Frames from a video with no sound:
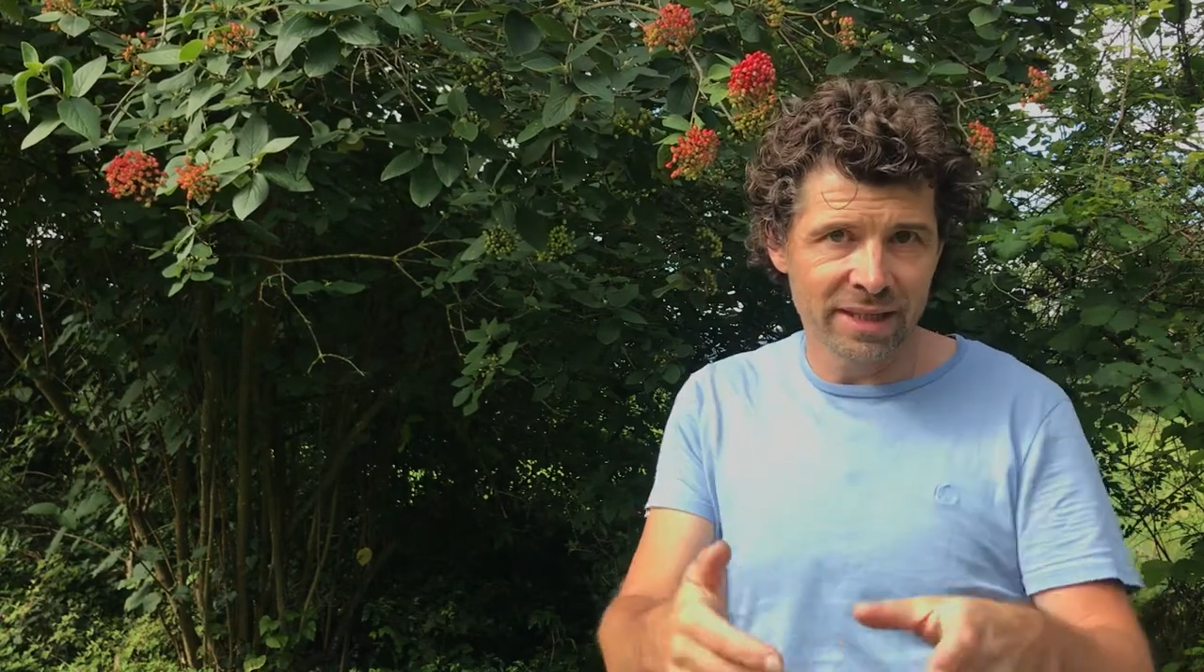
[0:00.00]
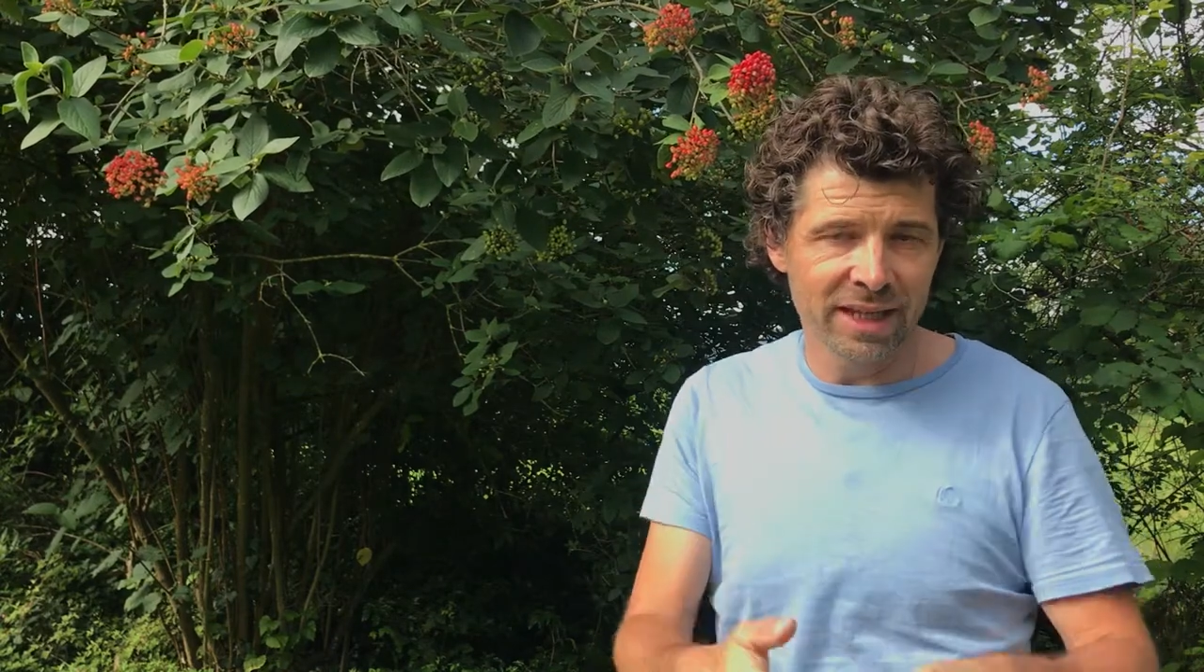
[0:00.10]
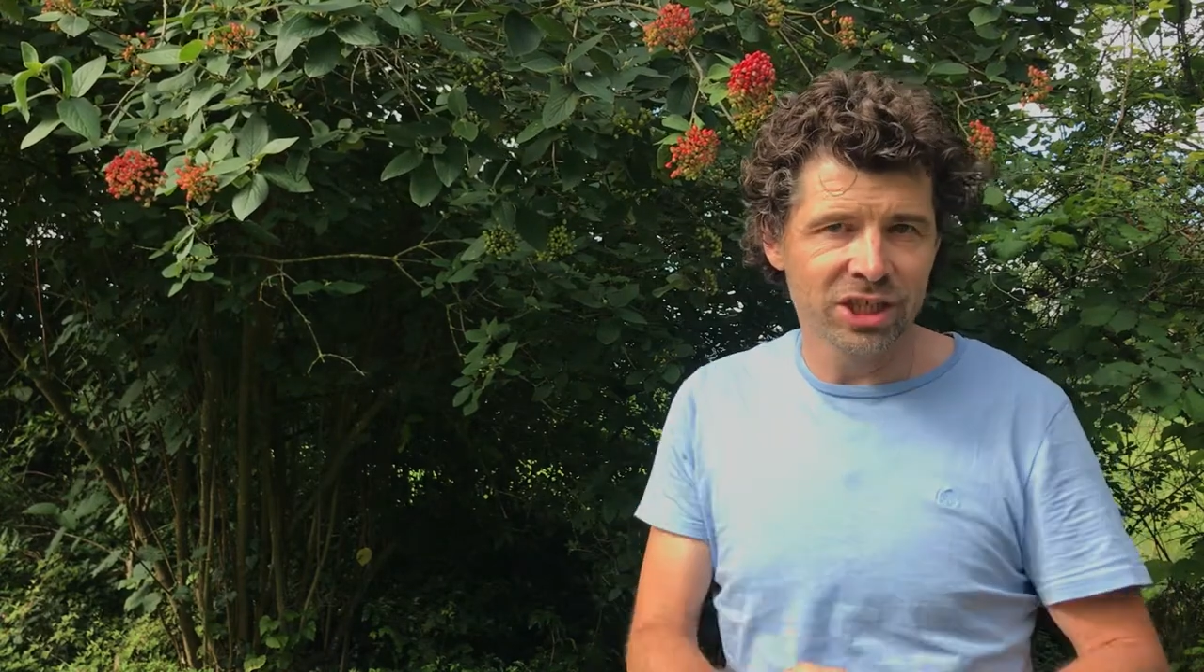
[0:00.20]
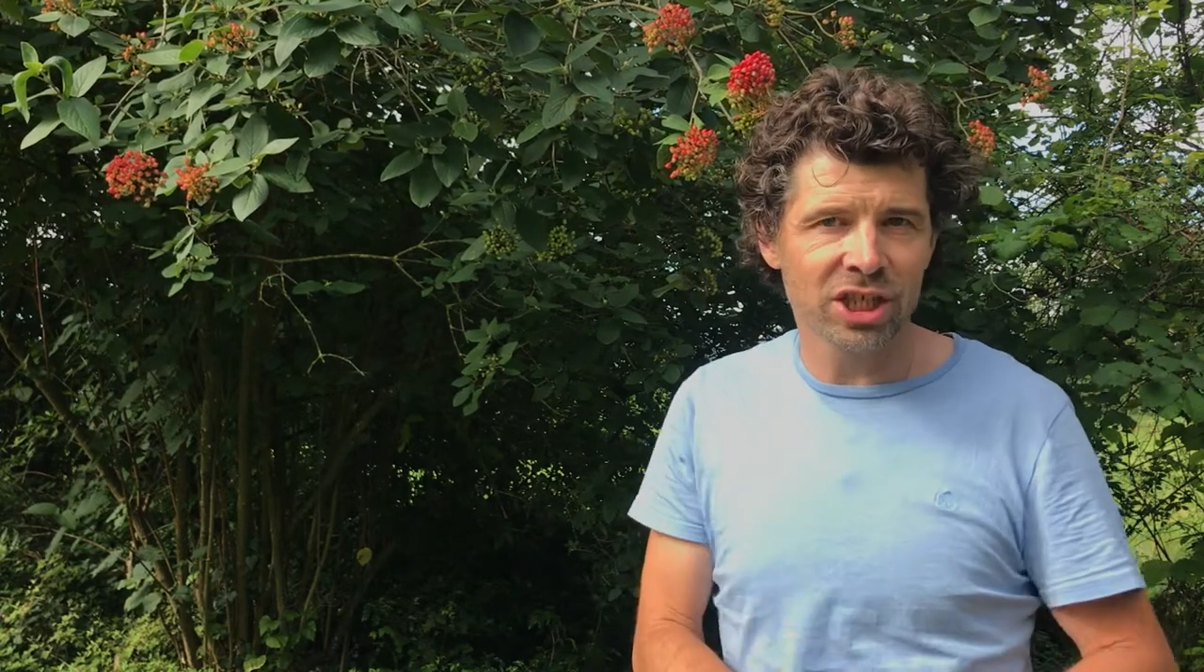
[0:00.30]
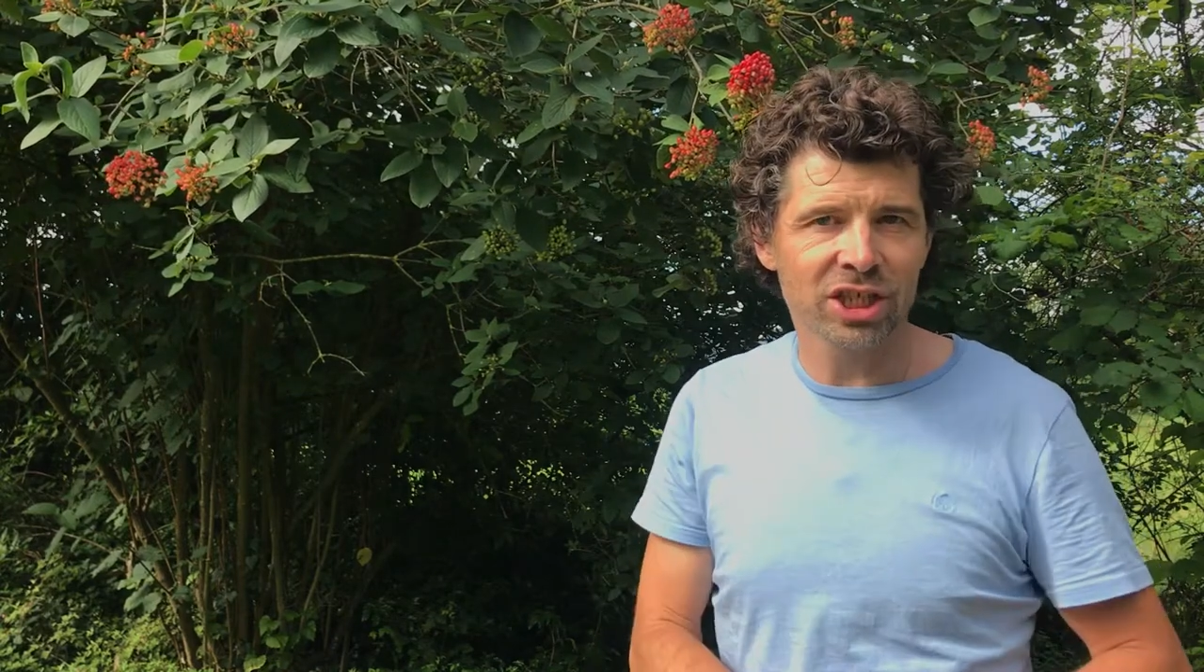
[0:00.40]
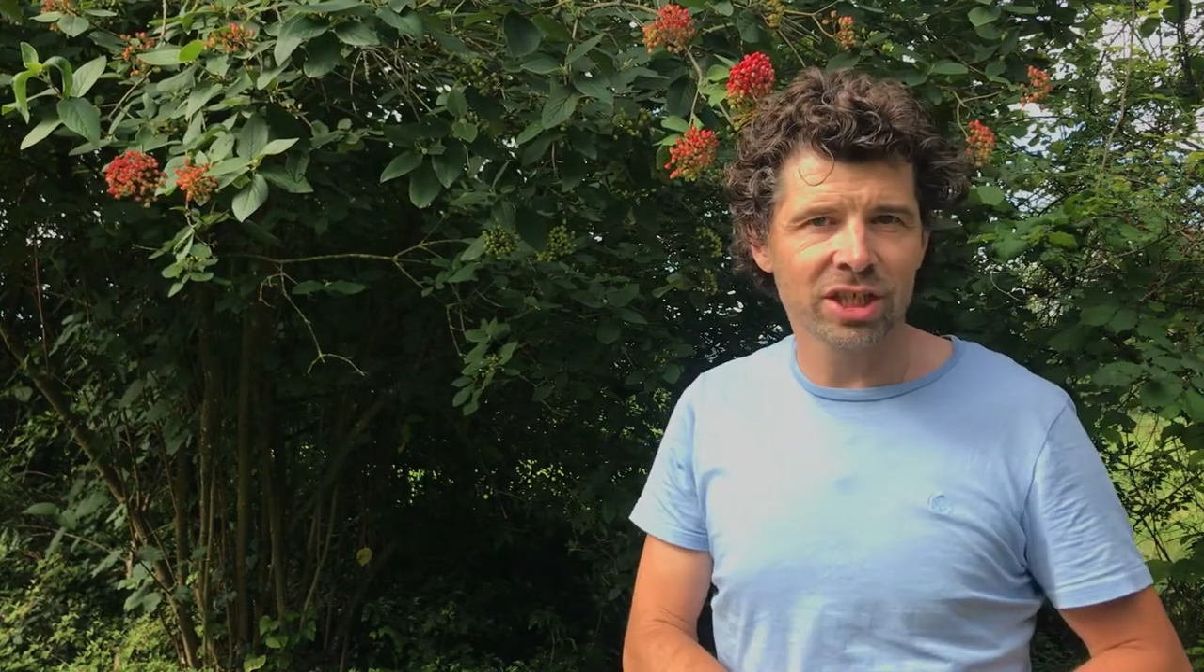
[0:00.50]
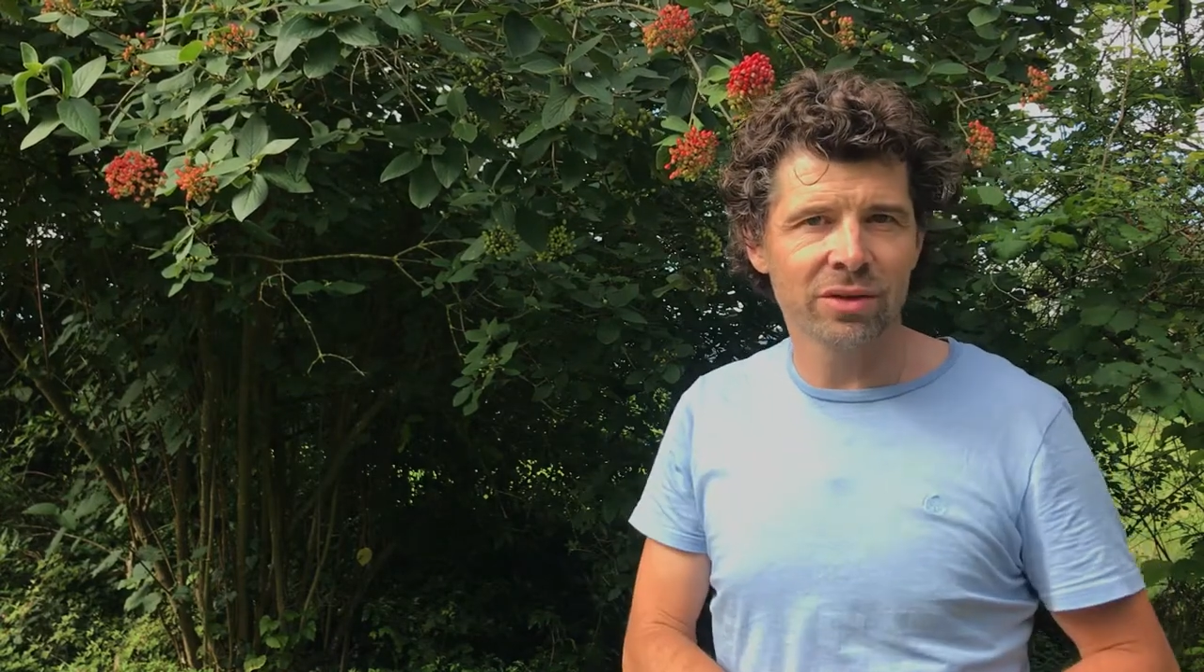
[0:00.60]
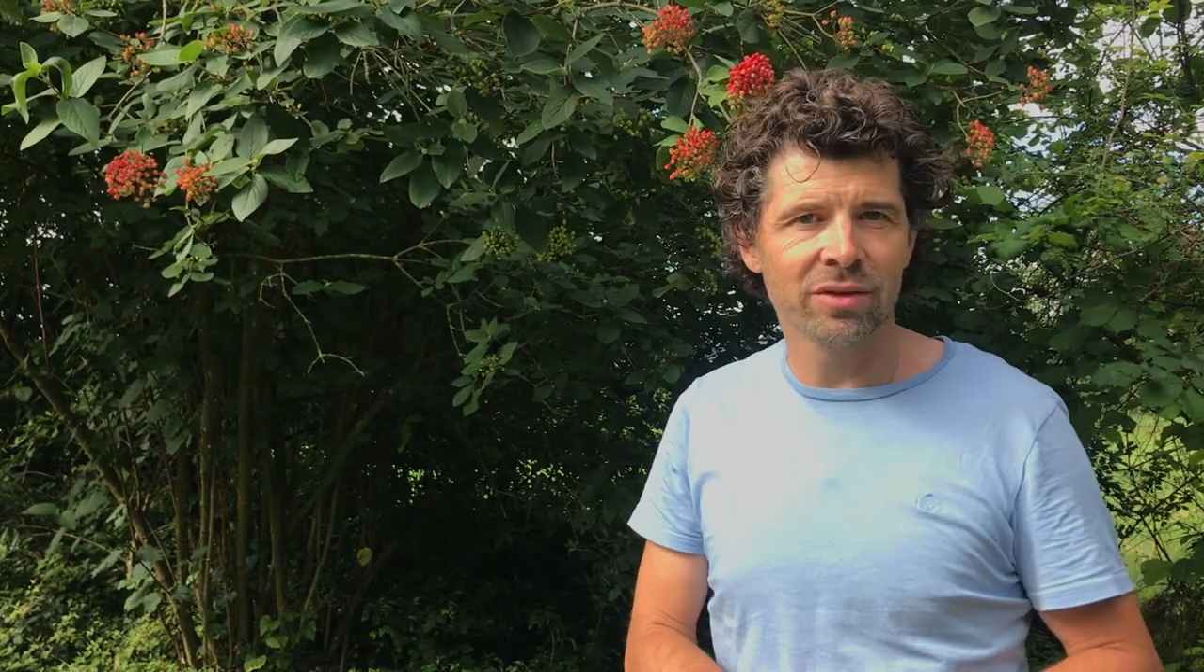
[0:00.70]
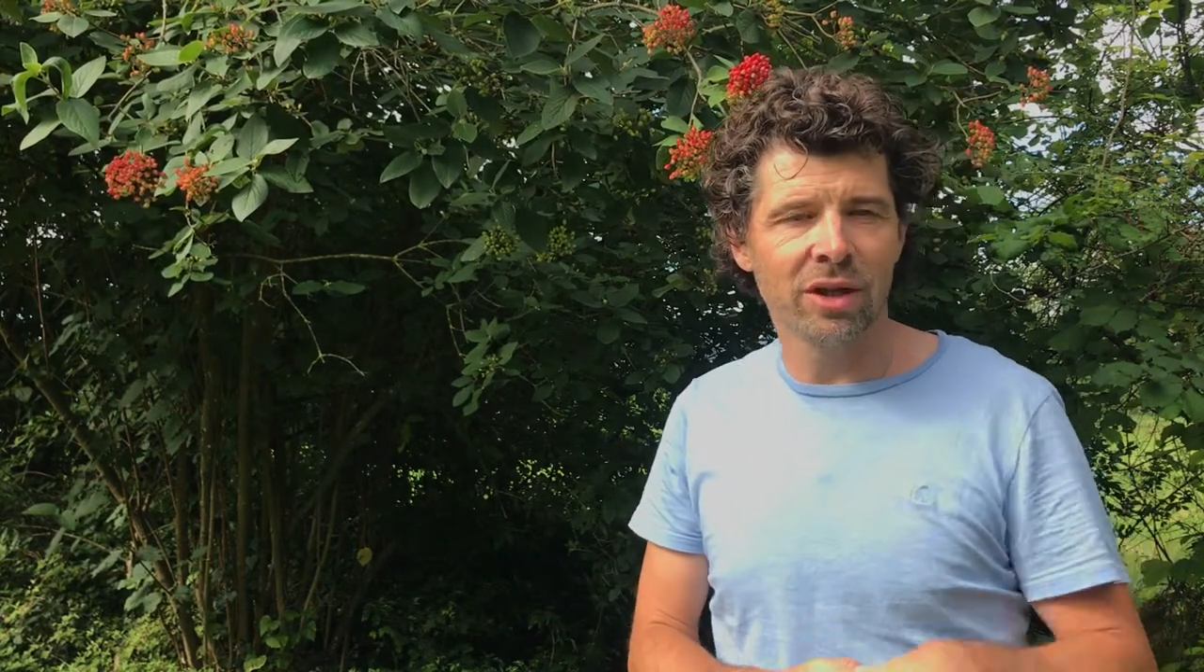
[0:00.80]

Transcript: télécharger en,